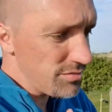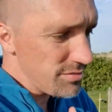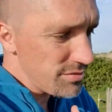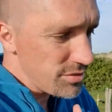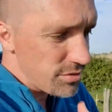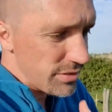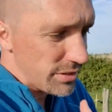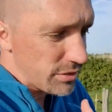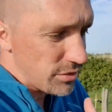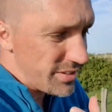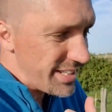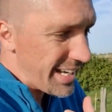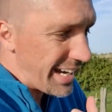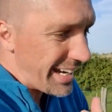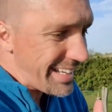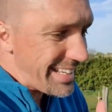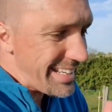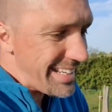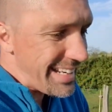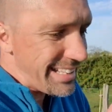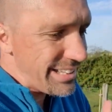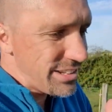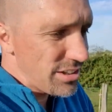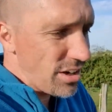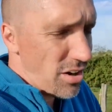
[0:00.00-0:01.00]
tu vas te dire
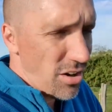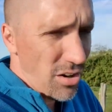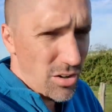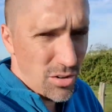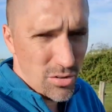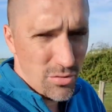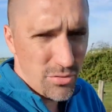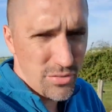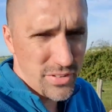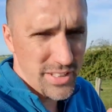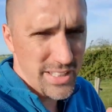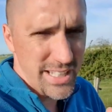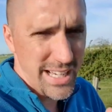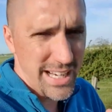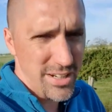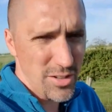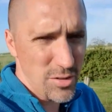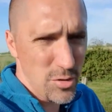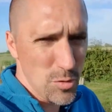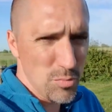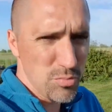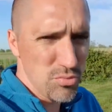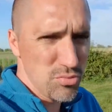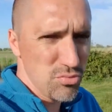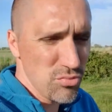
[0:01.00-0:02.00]
qu'il est temps au final
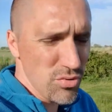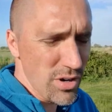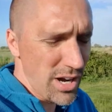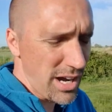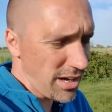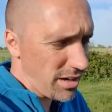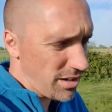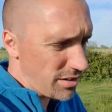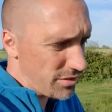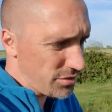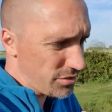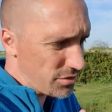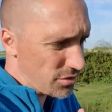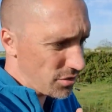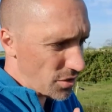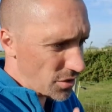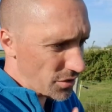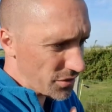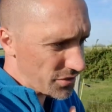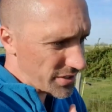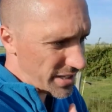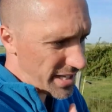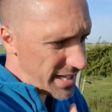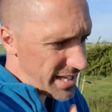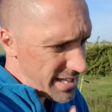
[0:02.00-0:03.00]
de pouvoir se
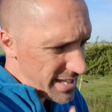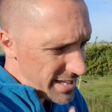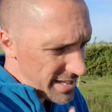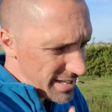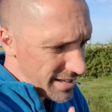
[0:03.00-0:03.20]
lancer